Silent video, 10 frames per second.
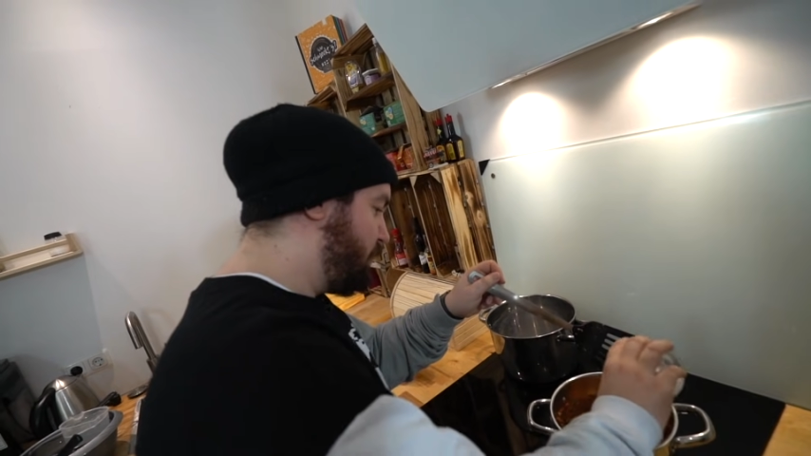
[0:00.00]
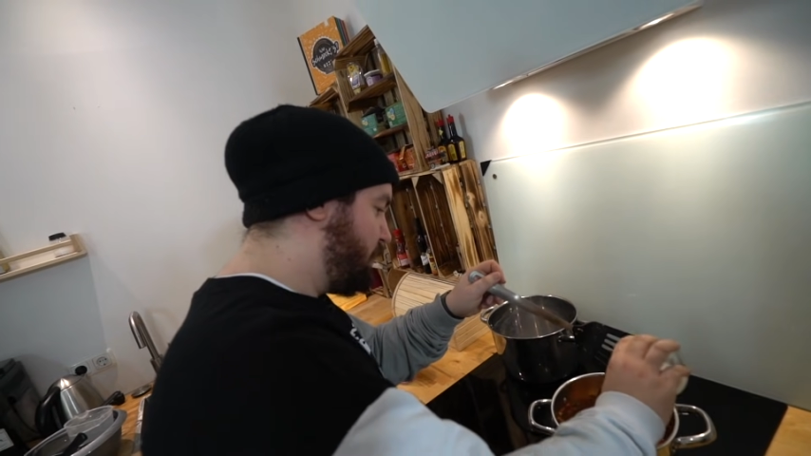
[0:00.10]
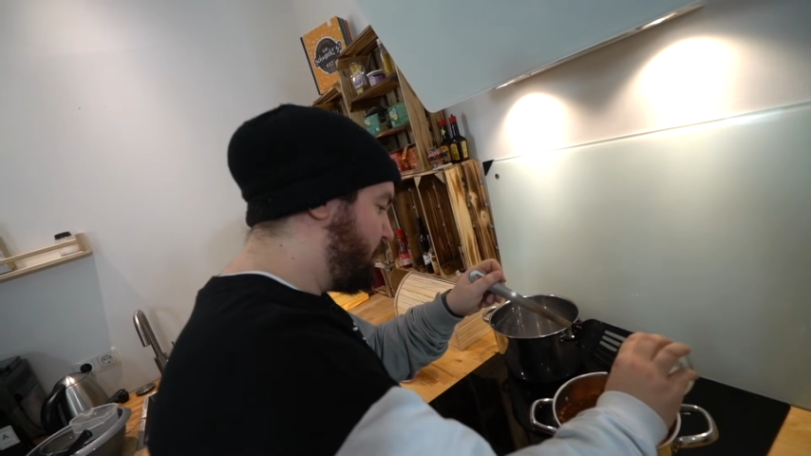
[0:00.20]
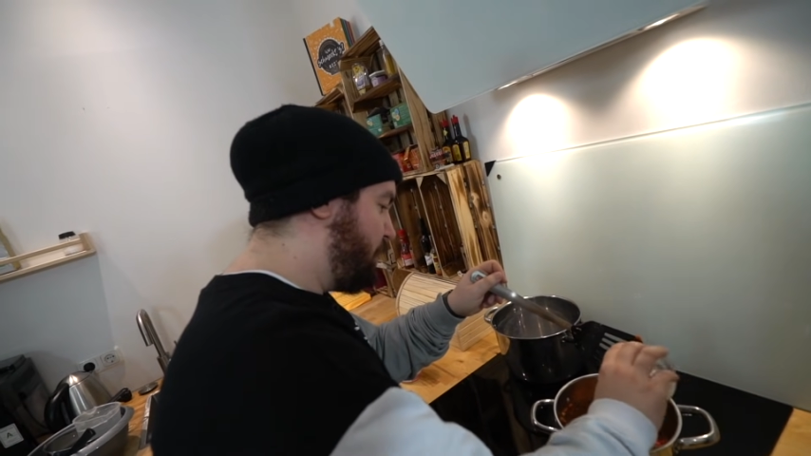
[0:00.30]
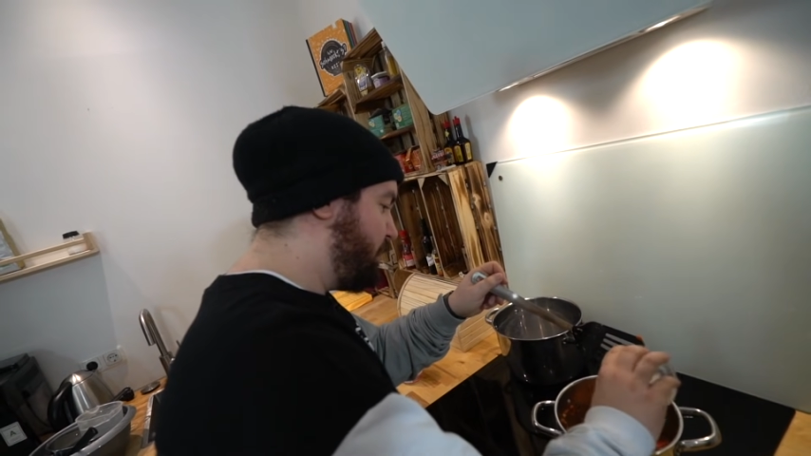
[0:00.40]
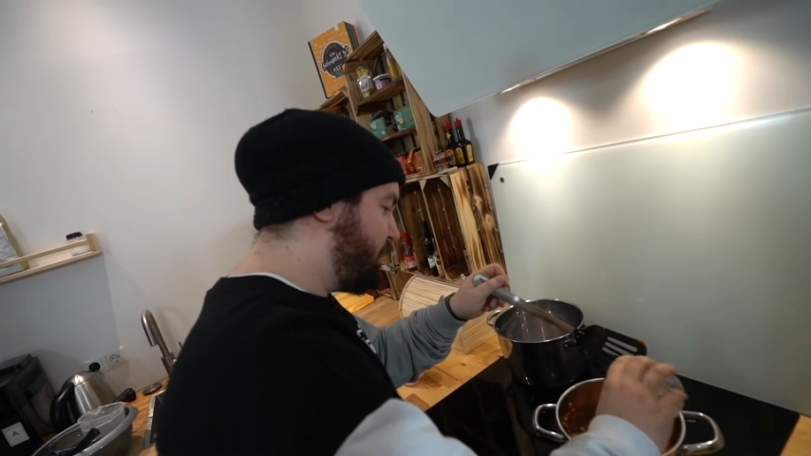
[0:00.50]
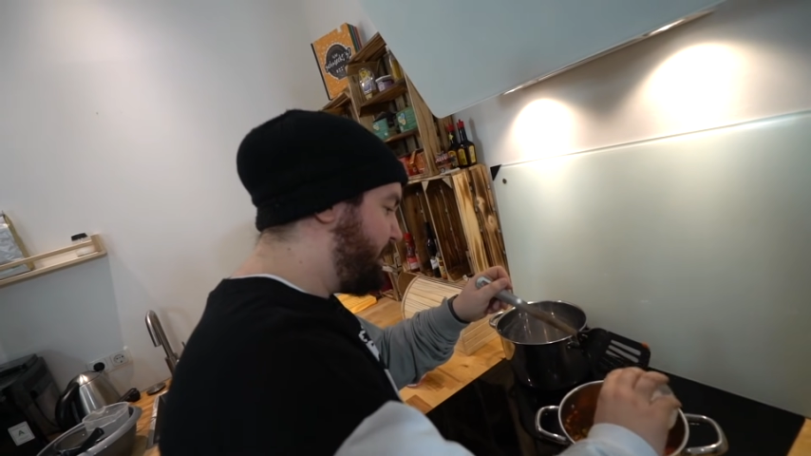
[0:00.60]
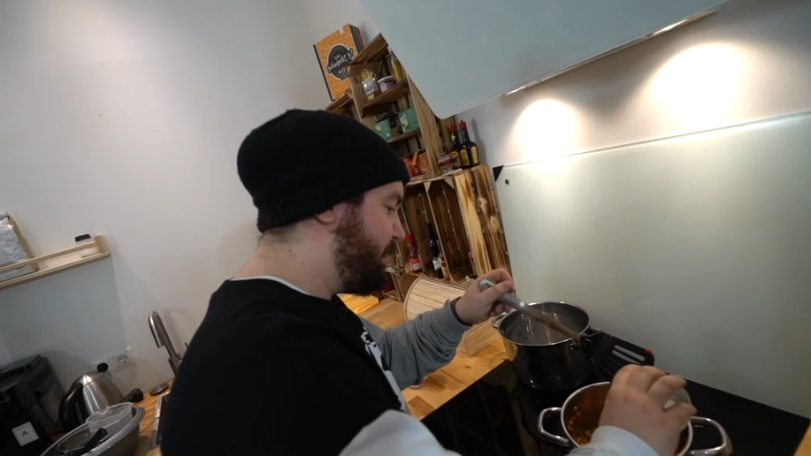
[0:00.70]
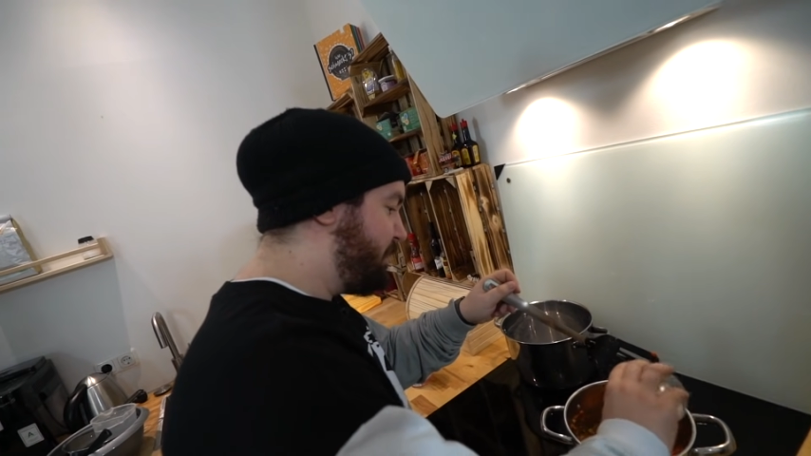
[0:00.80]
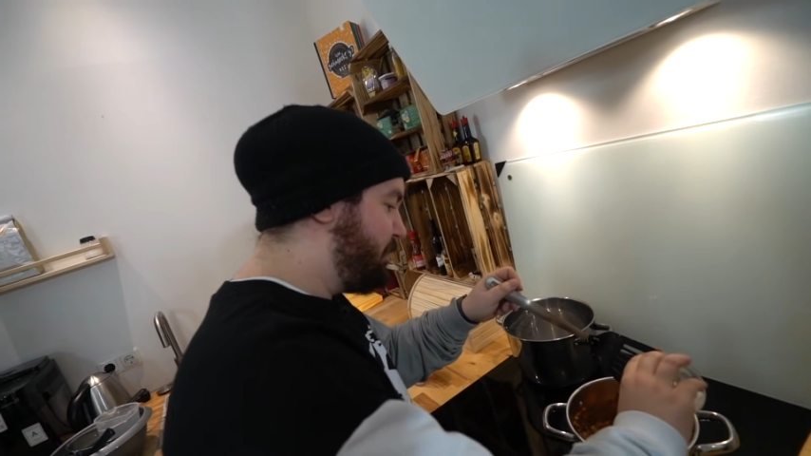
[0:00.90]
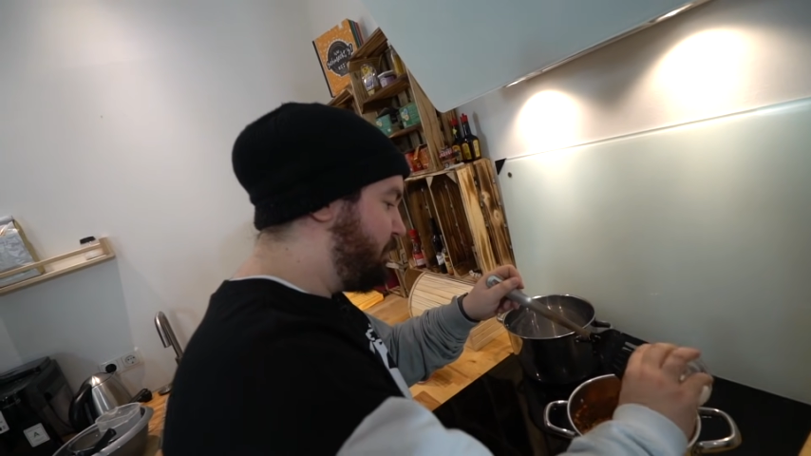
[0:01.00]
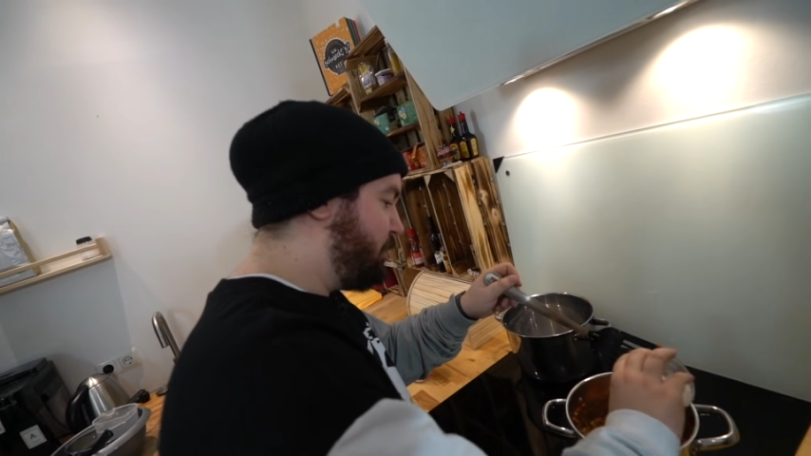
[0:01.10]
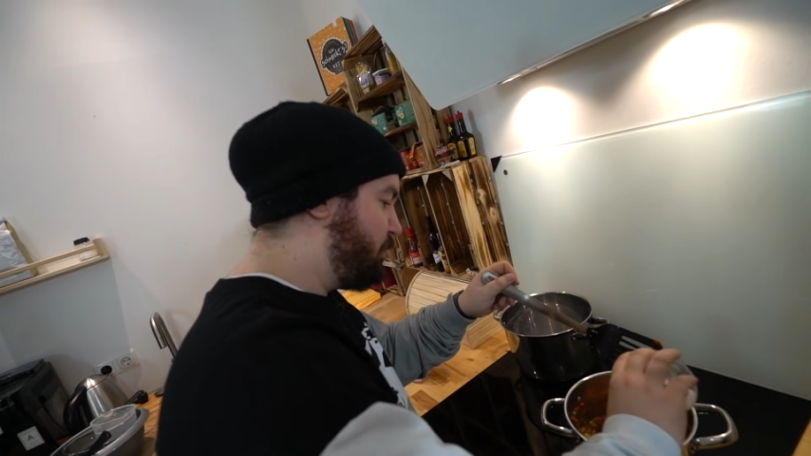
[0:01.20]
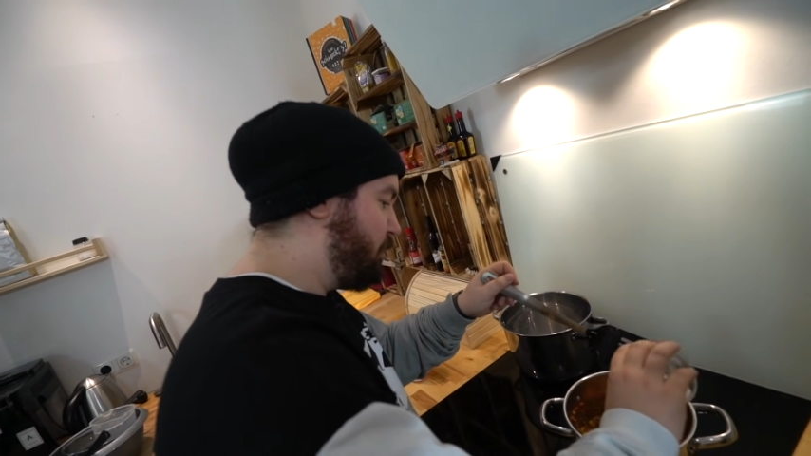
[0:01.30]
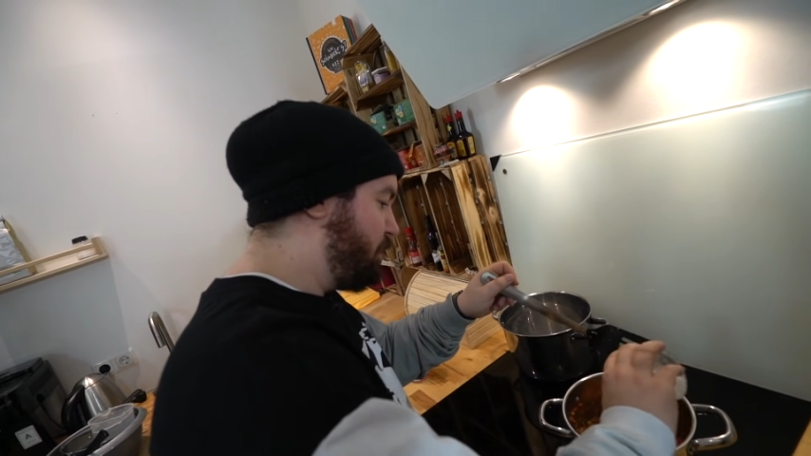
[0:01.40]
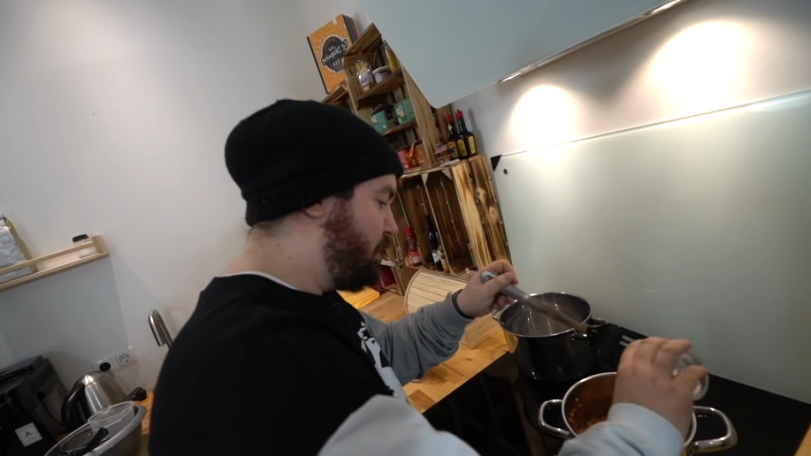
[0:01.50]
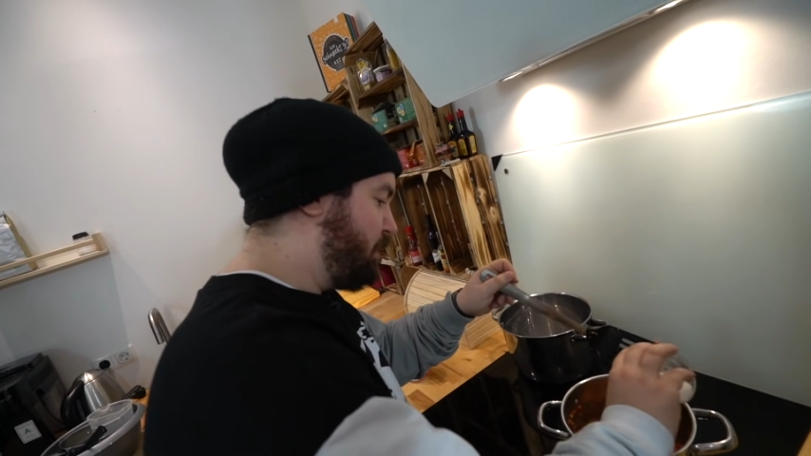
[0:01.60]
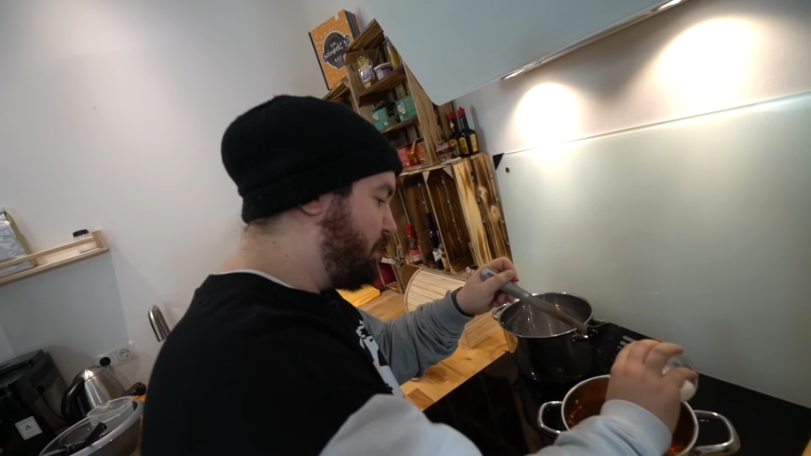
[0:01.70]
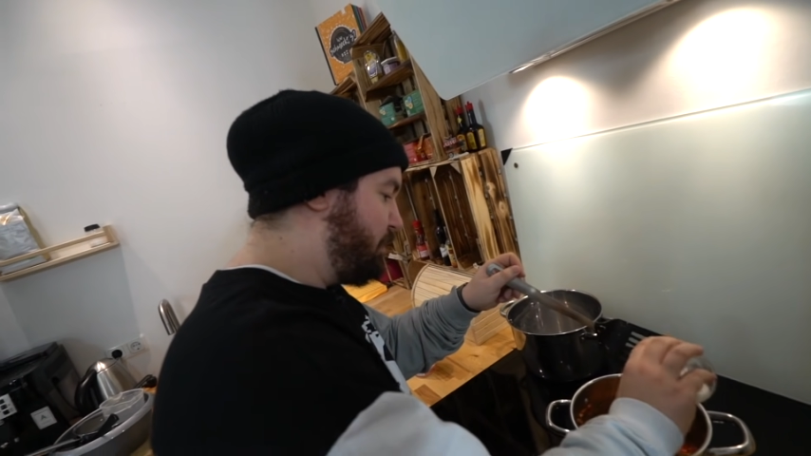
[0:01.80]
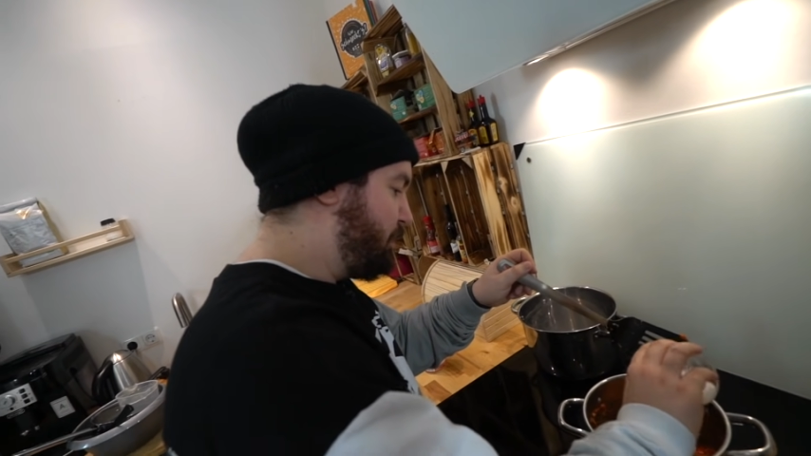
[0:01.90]
So, salzen
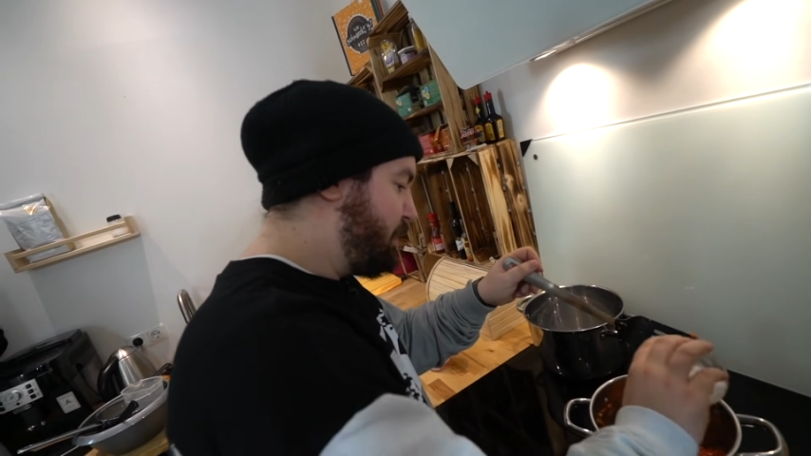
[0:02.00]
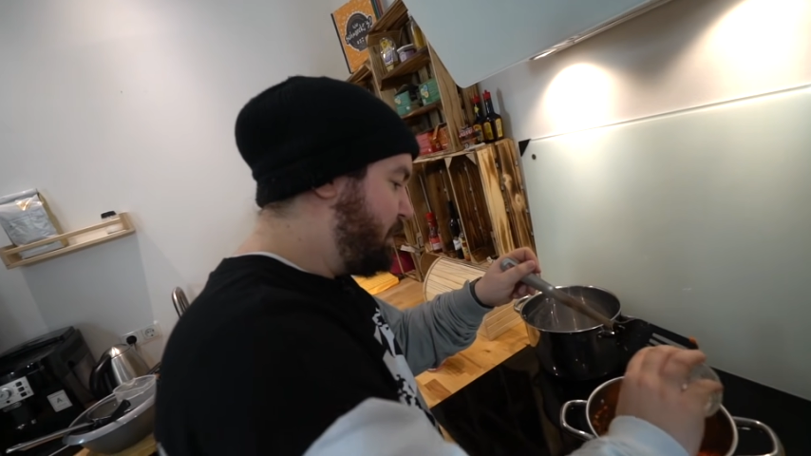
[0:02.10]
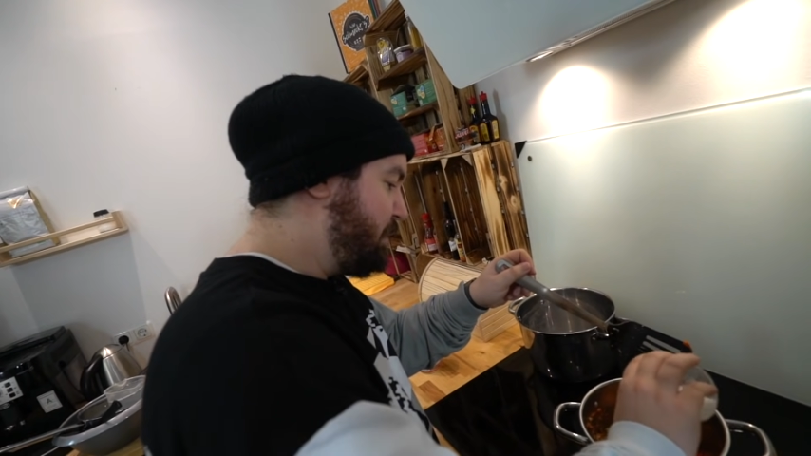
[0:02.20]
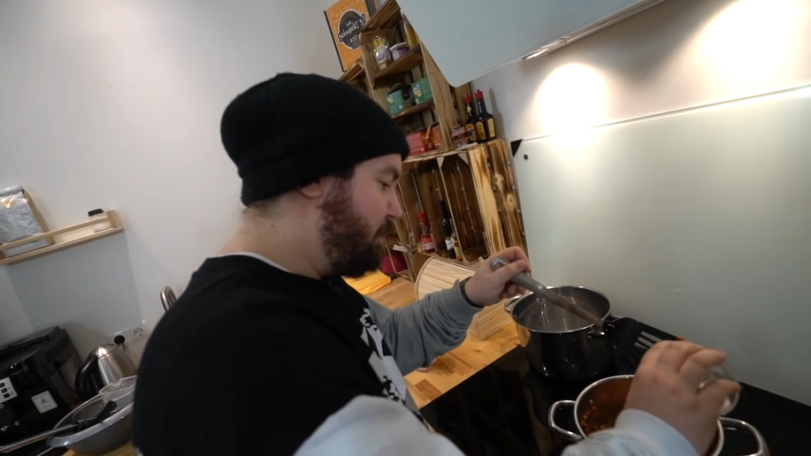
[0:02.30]
geht